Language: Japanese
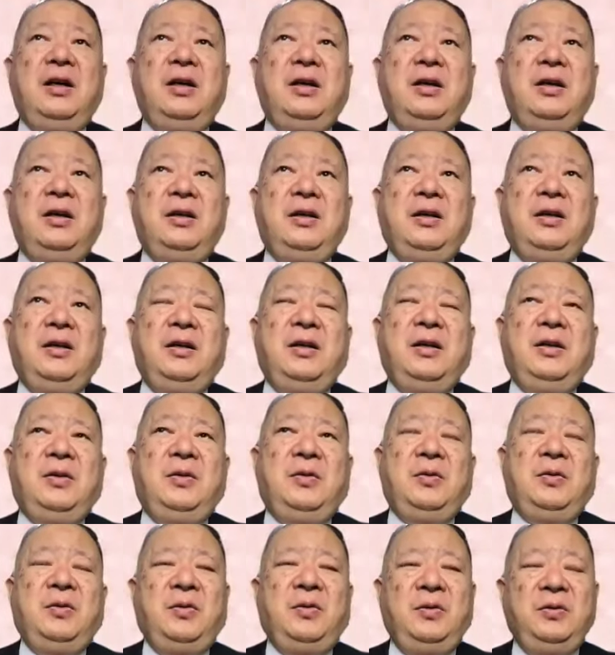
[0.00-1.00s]
あ、
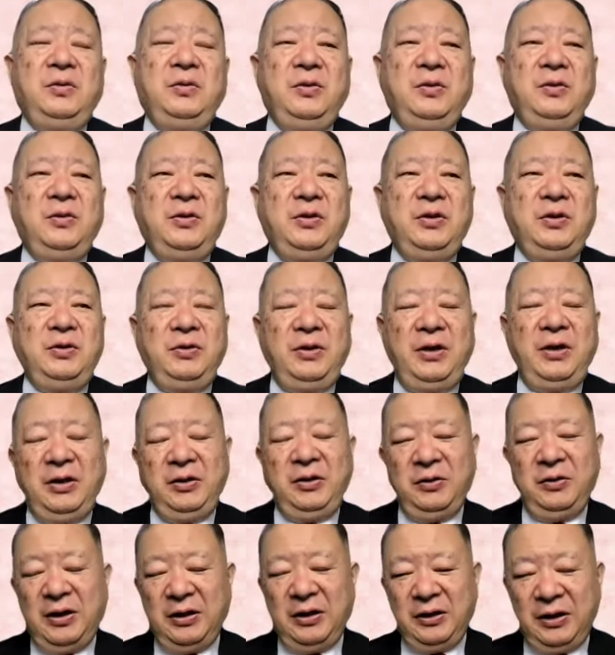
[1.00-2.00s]
本能寺の
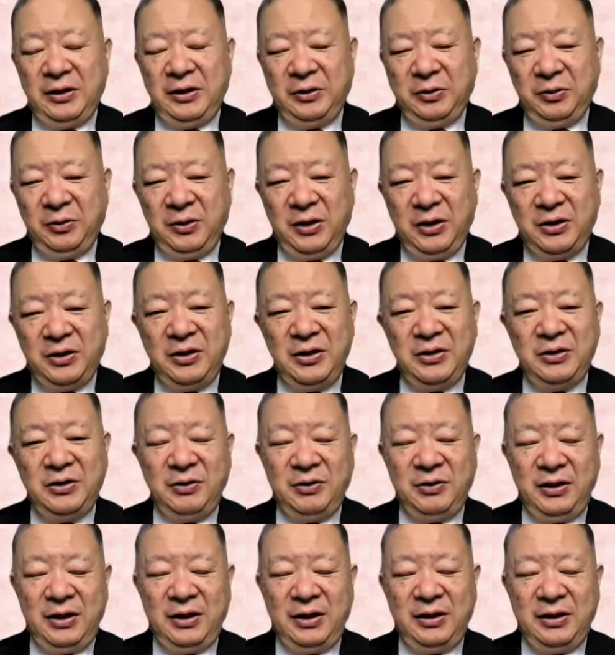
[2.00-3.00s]
変のあたりと同じです
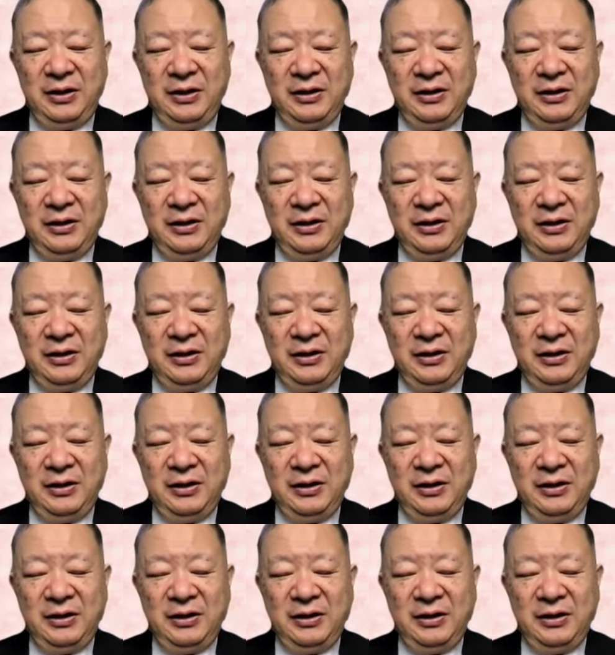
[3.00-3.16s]
よね。